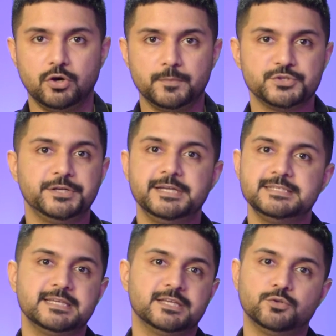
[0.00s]

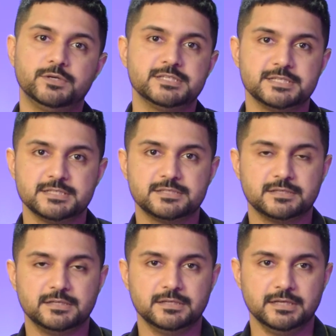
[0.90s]
अपॉर्चुनिटीज़ हैं या दो डिसीजन
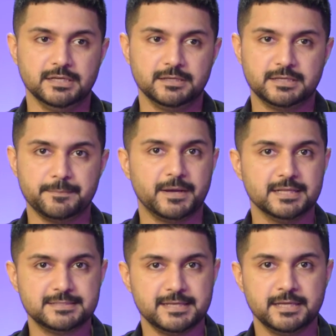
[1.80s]
के
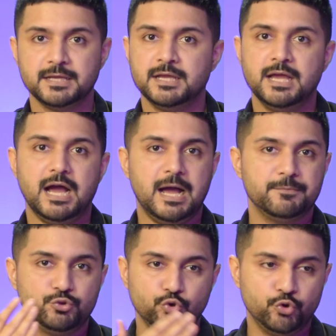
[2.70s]
बाद हैं
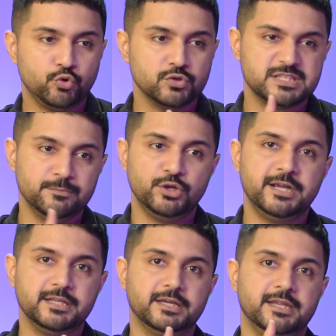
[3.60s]
आप दोनों को
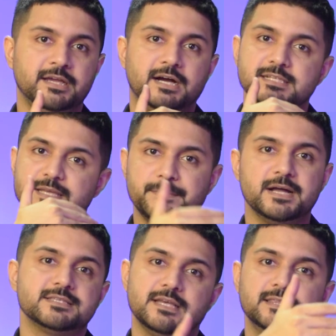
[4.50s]
सिमुलेट करें आज से
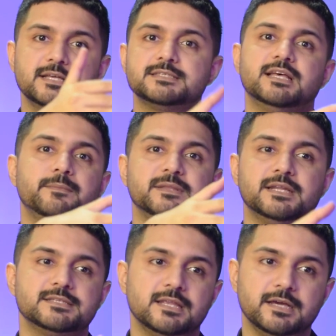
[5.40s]
पाँच साल दस साल
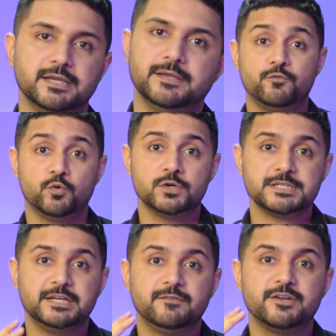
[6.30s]
पंद्रह साल आए
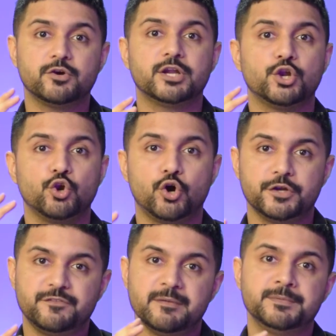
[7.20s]
ऑफ़कोर्स इट विल रिक्वायर
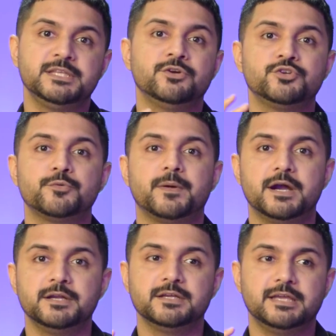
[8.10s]
लॉट ऑफ एम्पथी ऑन योर
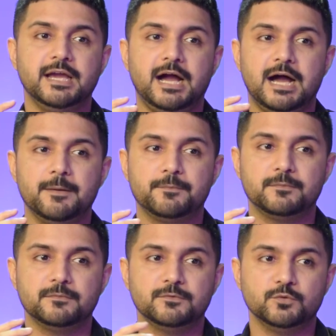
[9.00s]
पार्ट कि आप
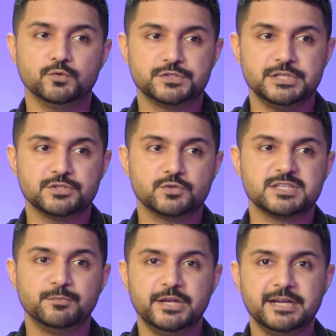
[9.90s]
उस चीज़ को
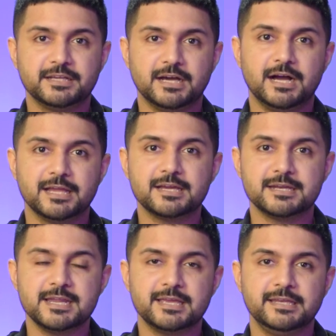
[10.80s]
सिमुलेट आगे
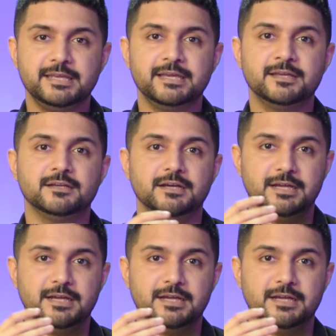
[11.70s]
करने के लिए